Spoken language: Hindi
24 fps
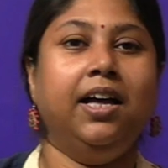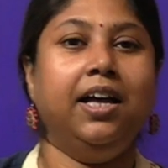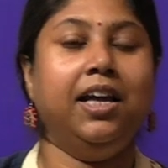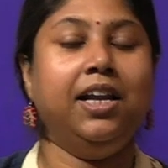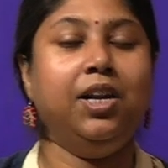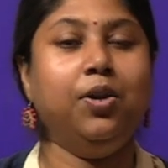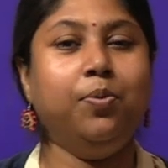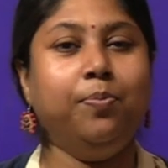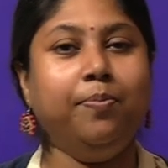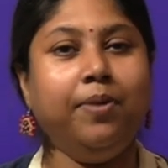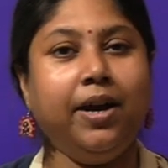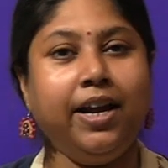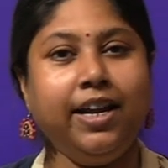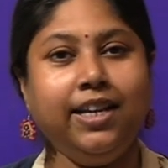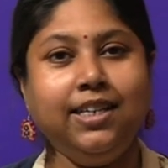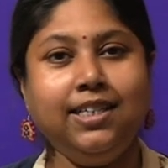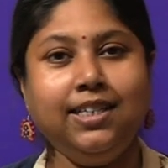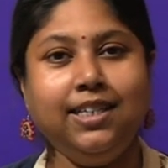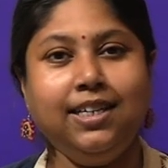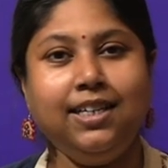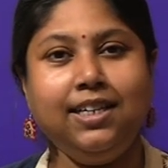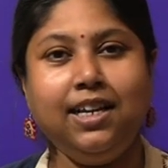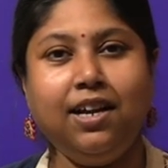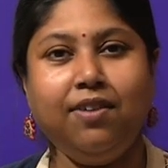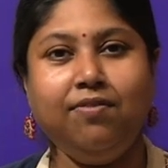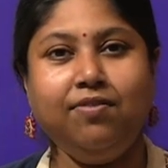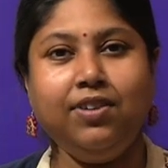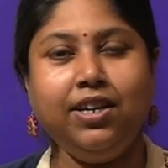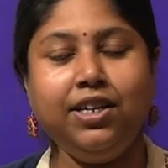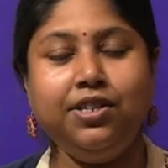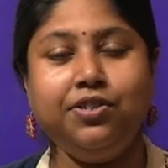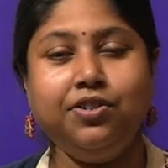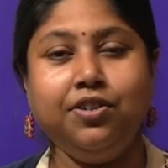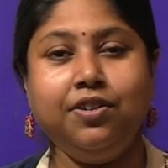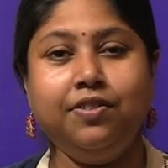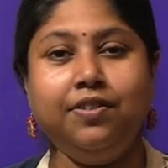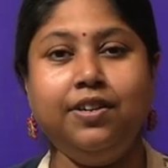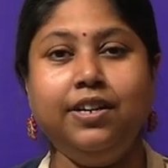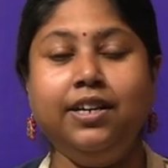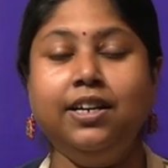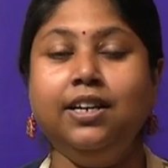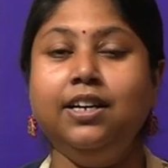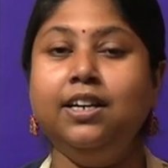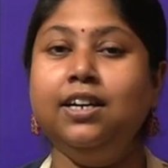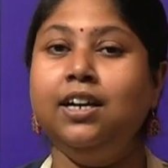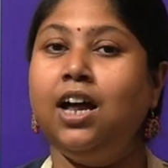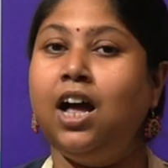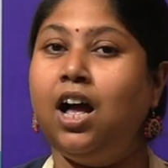hello my dear lovely
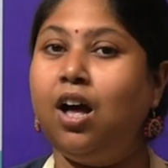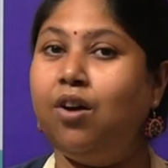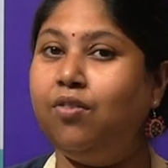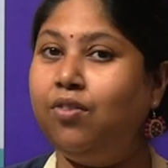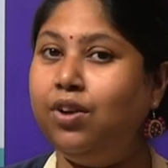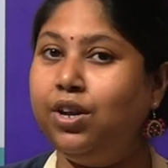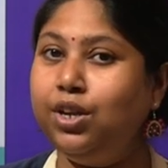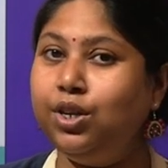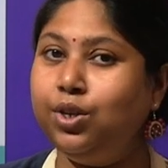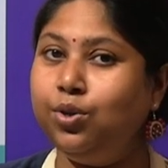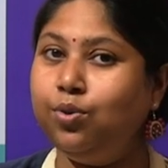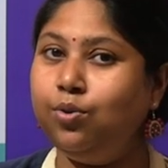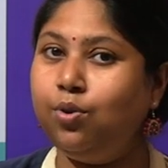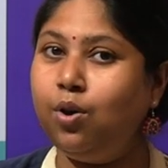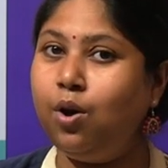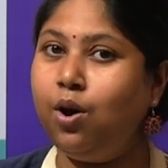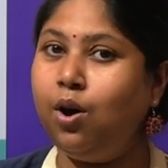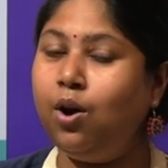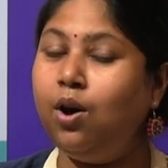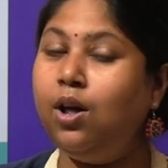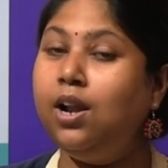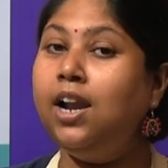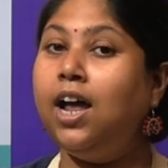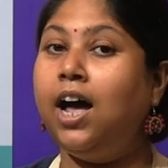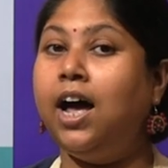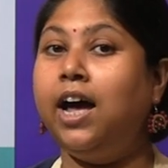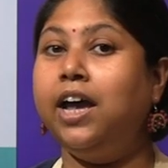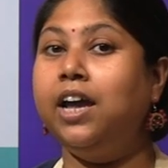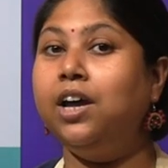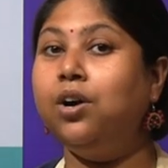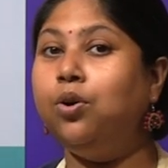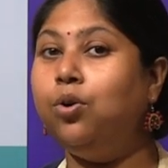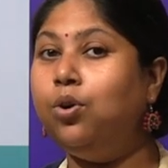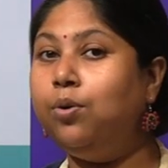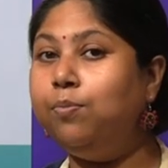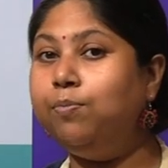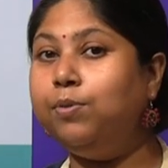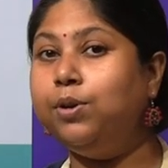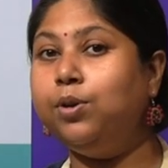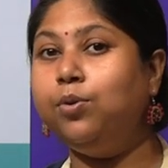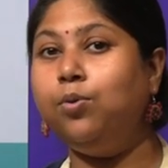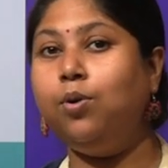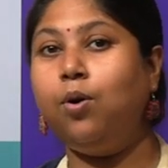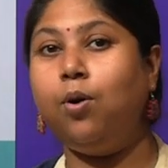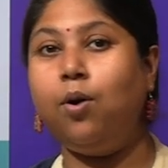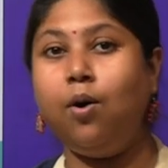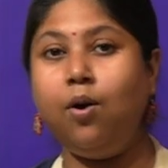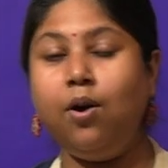children how are you all i hope
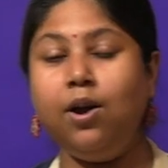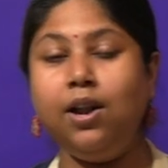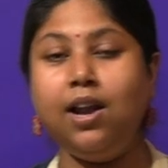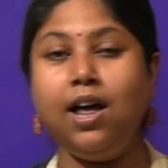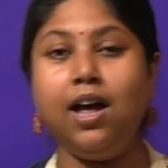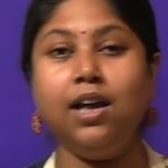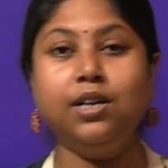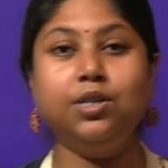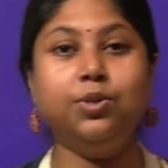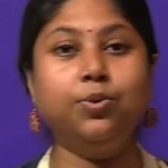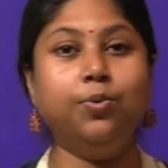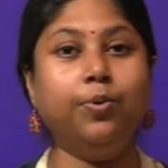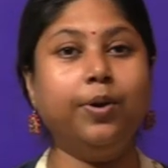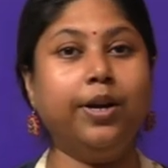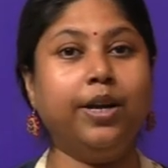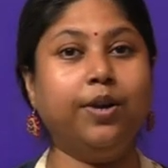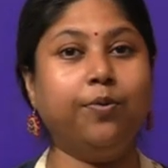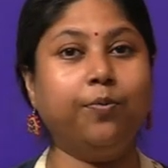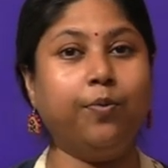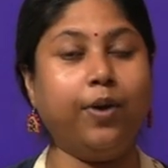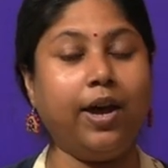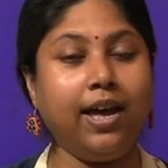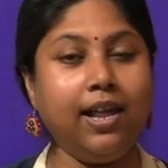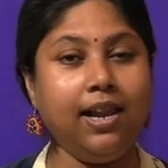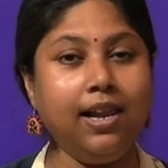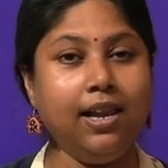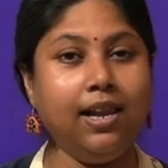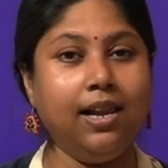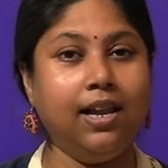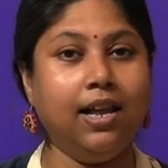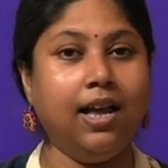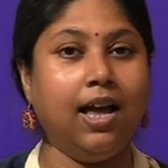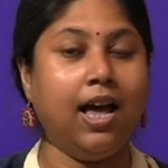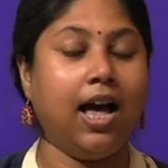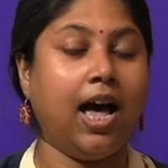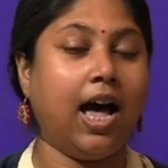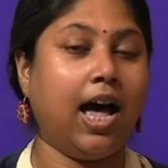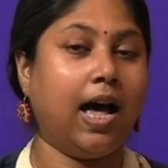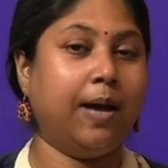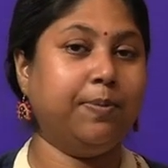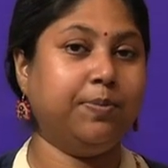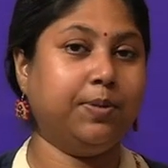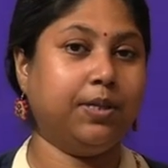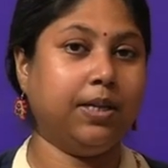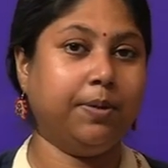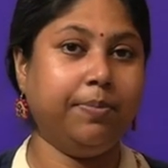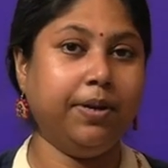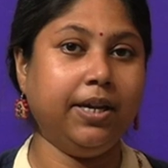you all are doing well
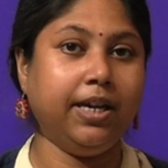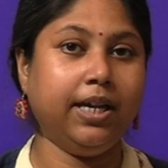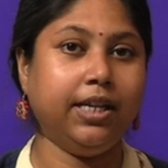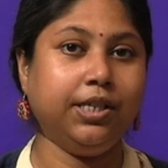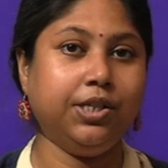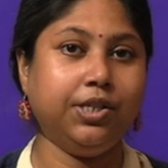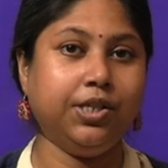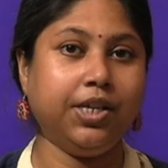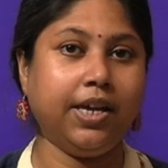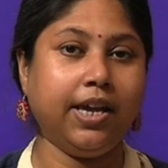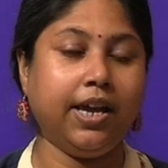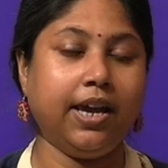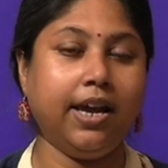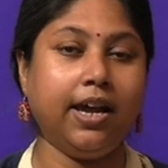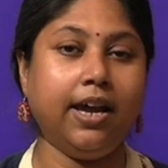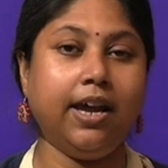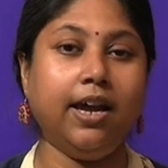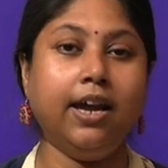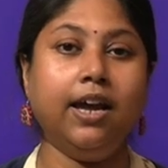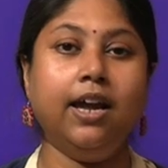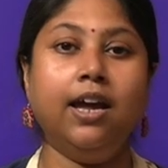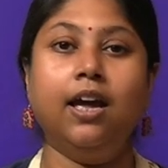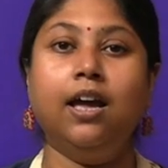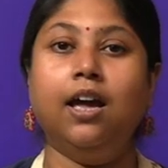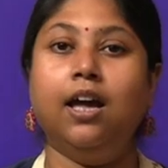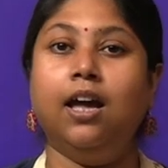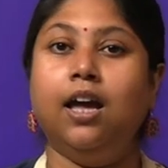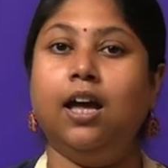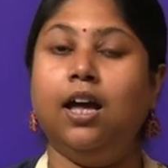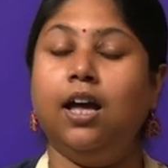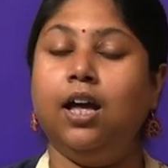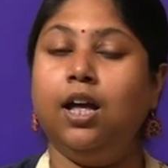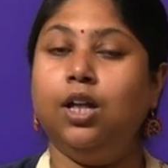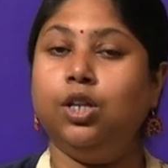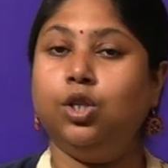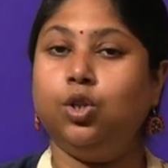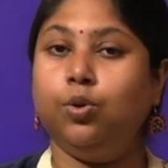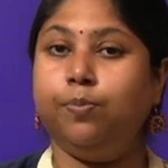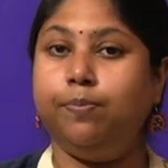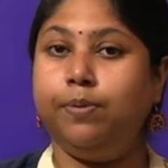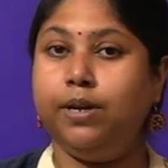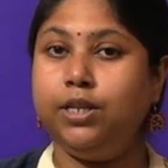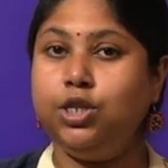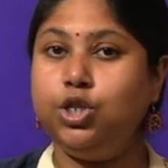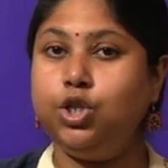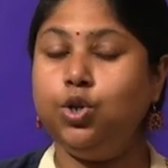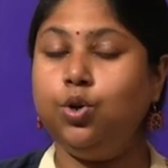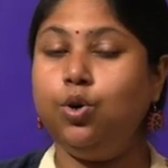आप सभी अच्छे हैं तो
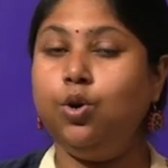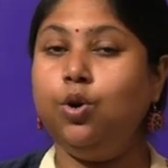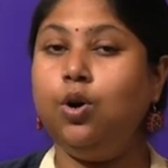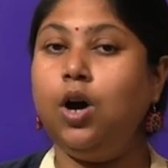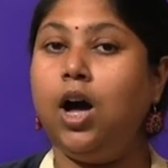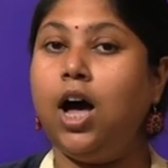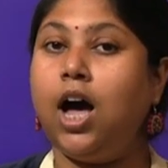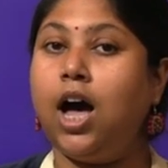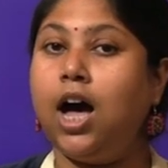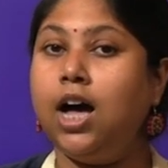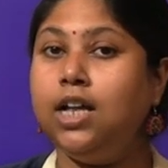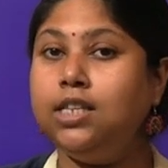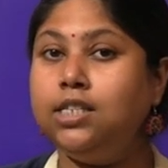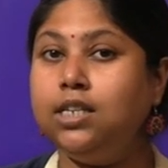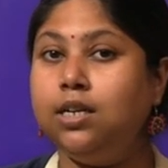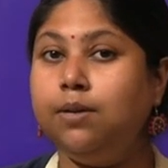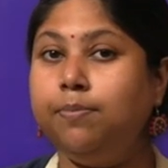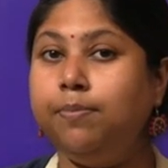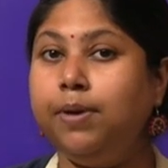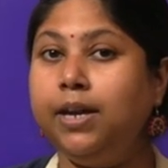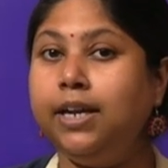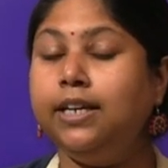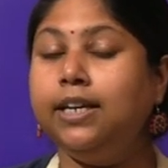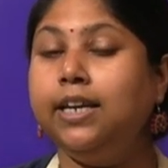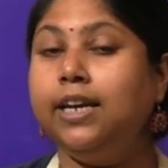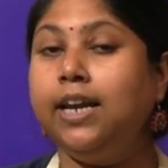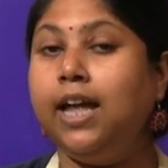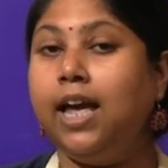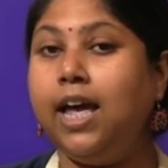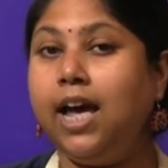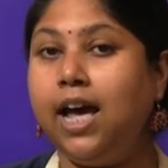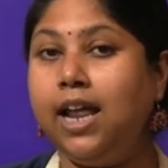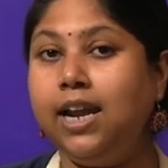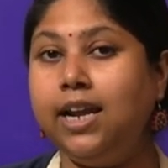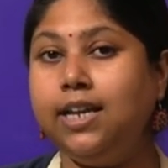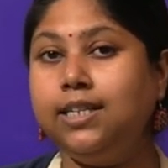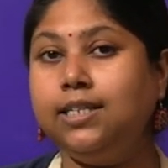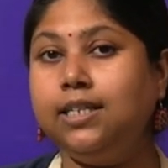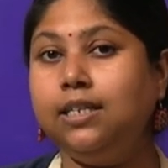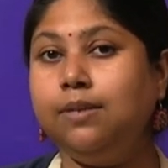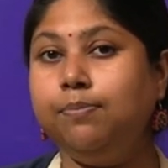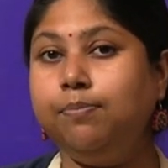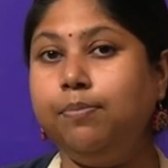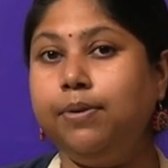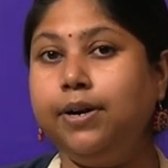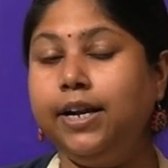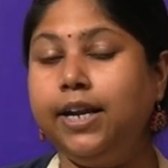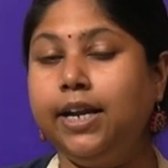बच्चों आज हम एक नया
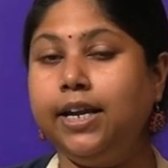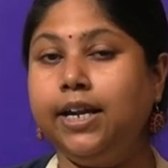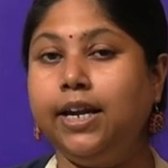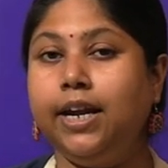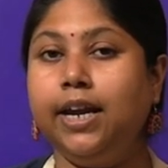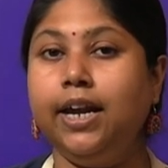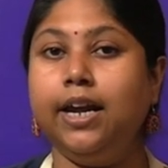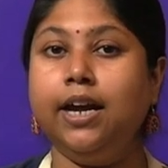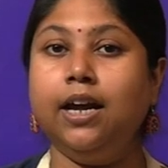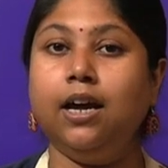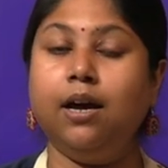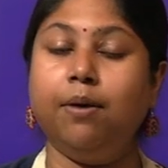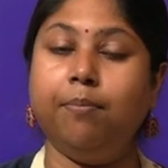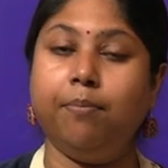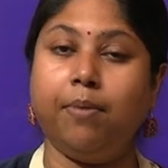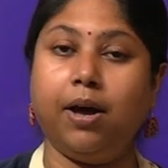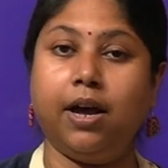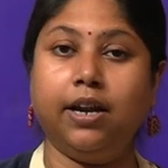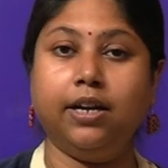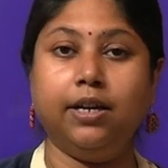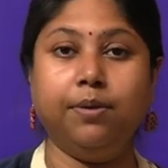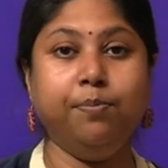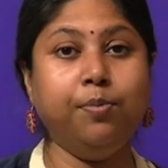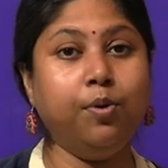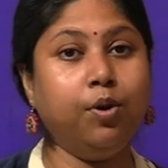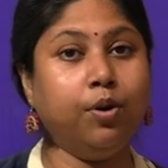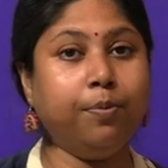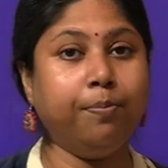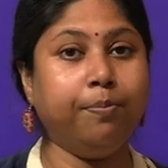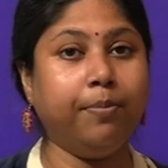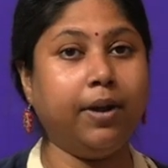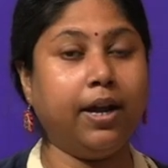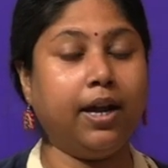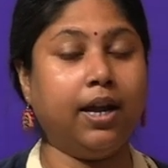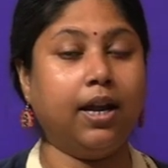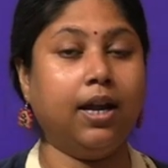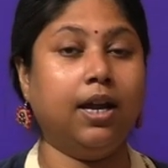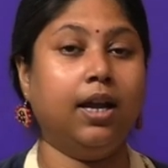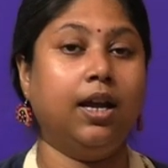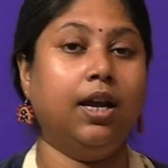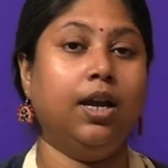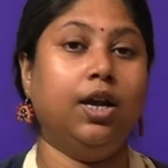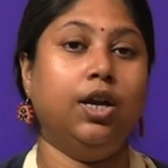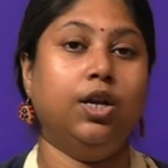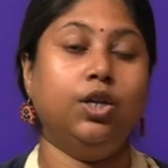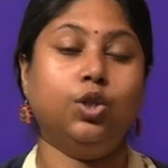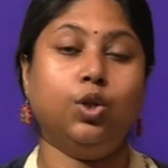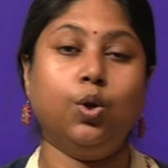लेसन पढ़ेंगे हमारी बुक में
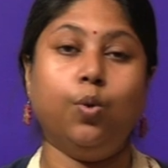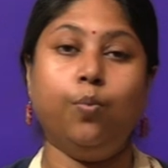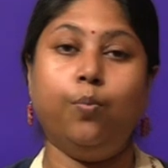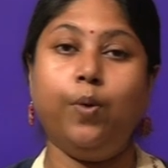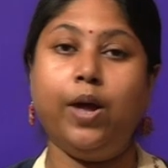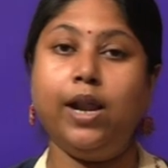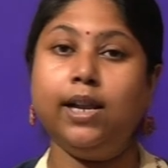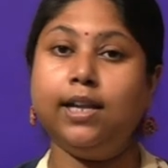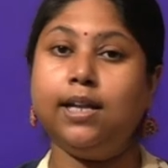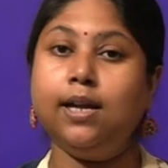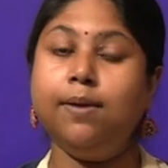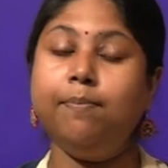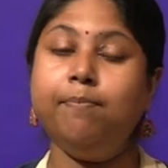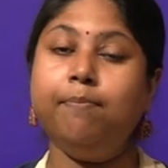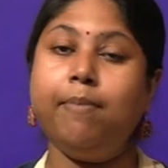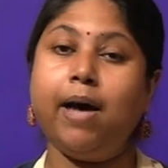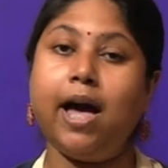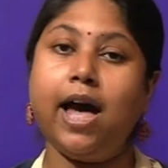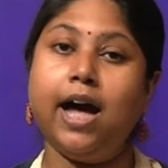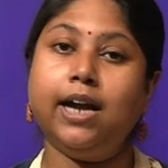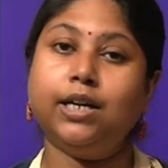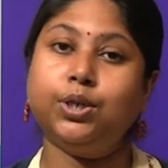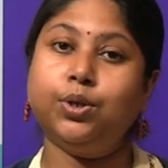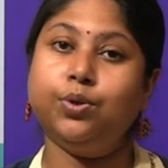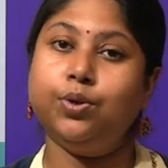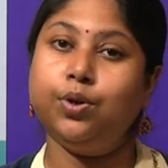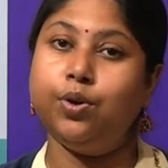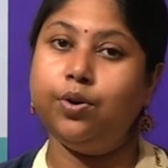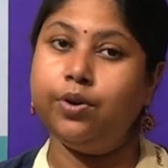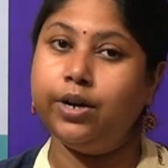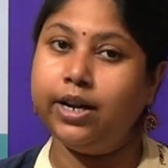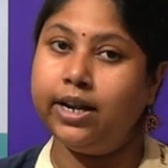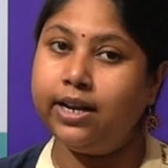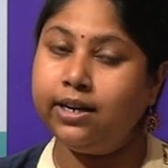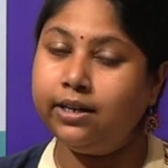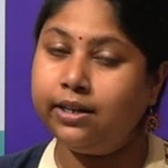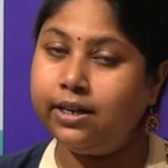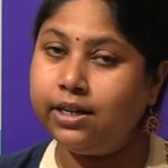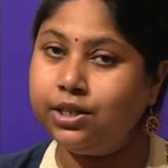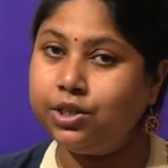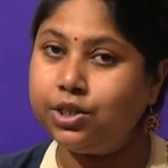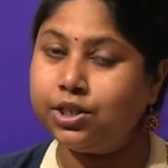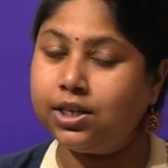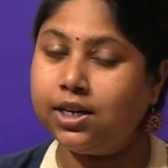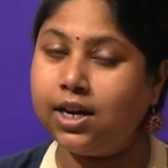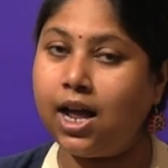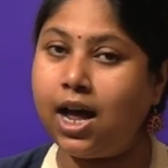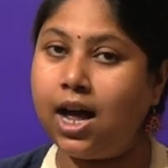सो वेलकम बैक टू योर
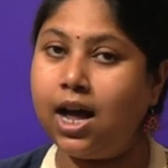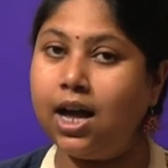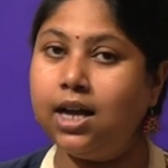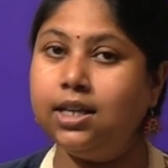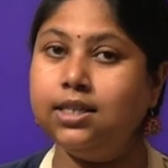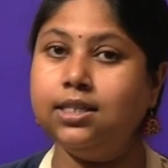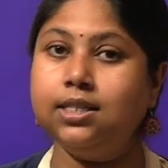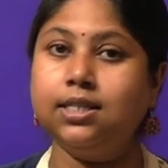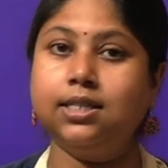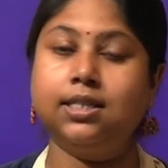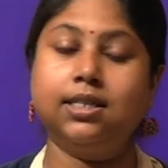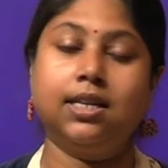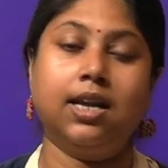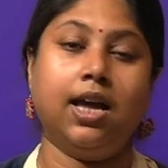इंग्लिश क्लास